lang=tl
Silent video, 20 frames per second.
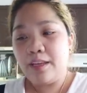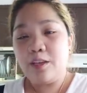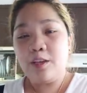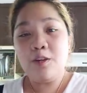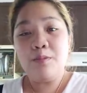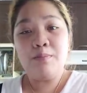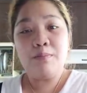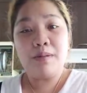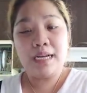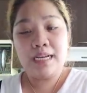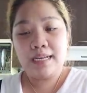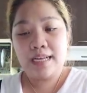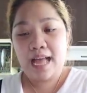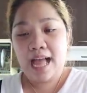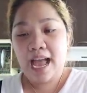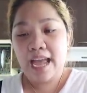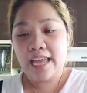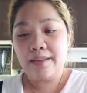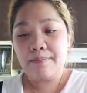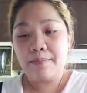Yung
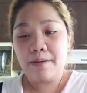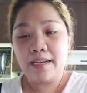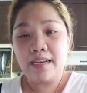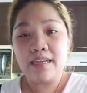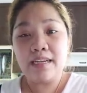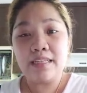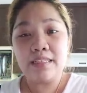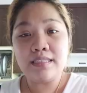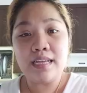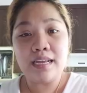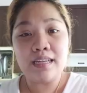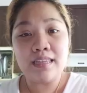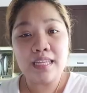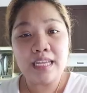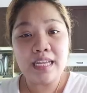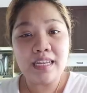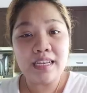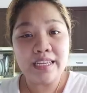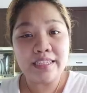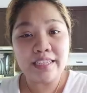pagkain pa rin ng
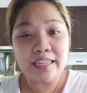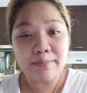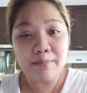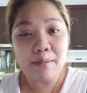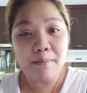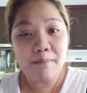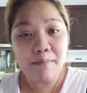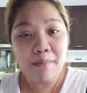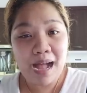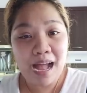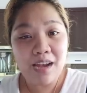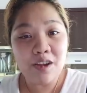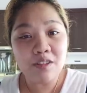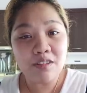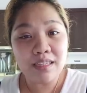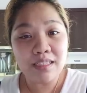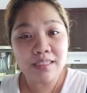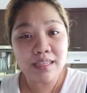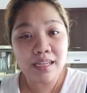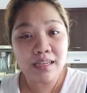sardinas at pambalot
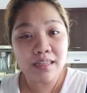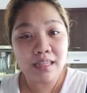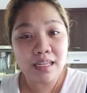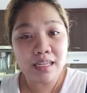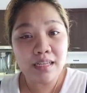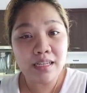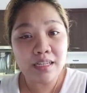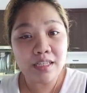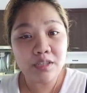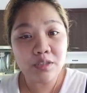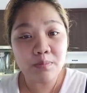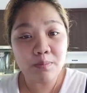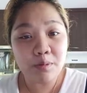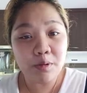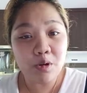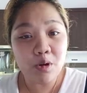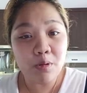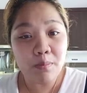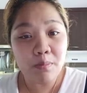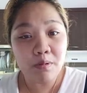ng sardinas yung
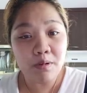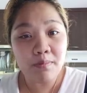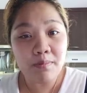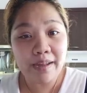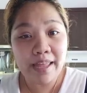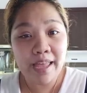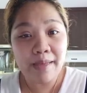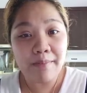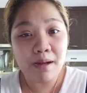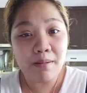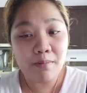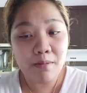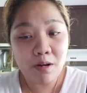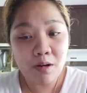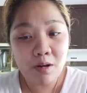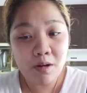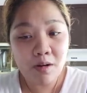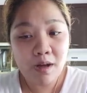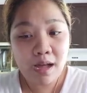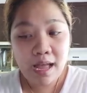pinoproblema
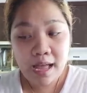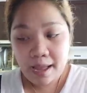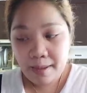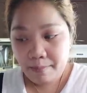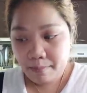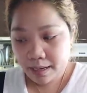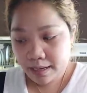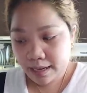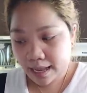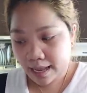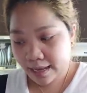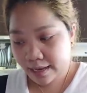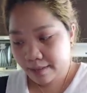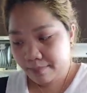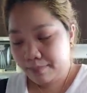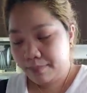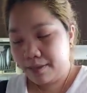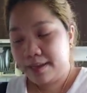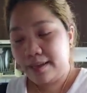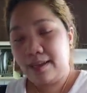mo.
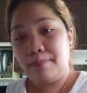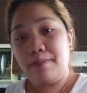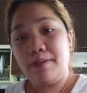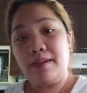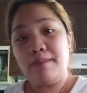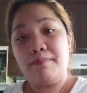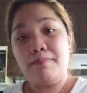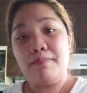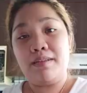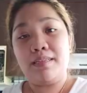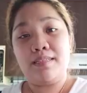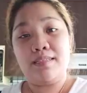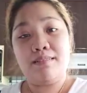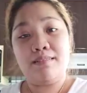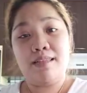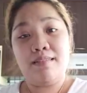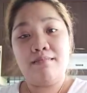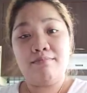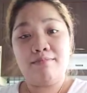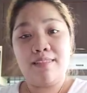Mananampal ka pa ng
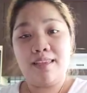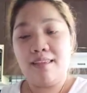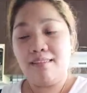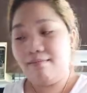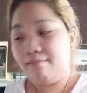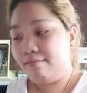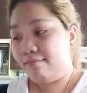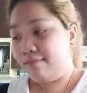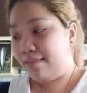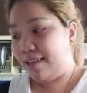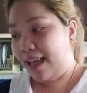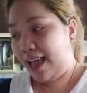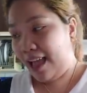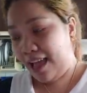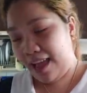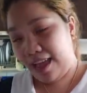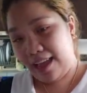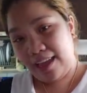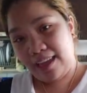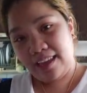presidente,
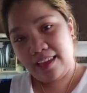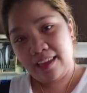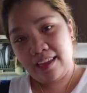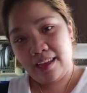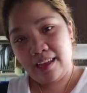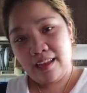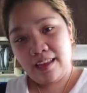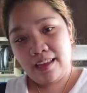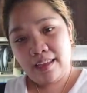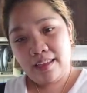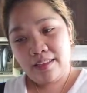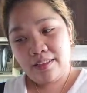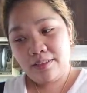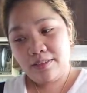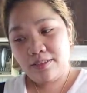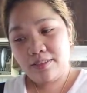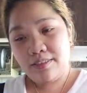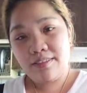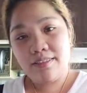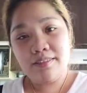Inday!
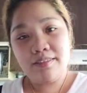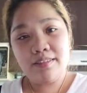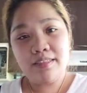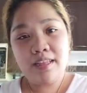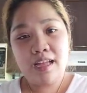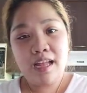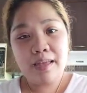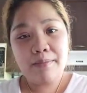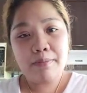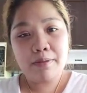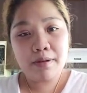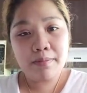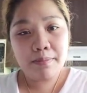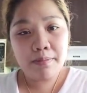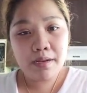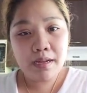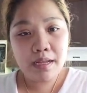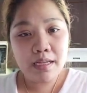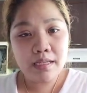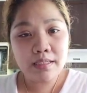Diyos ko, dahil
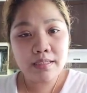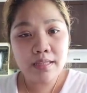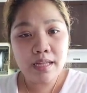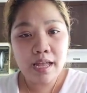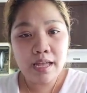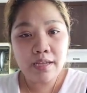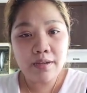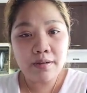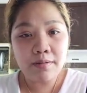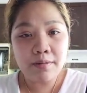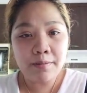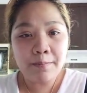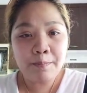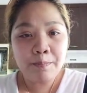pare-parehas tayo.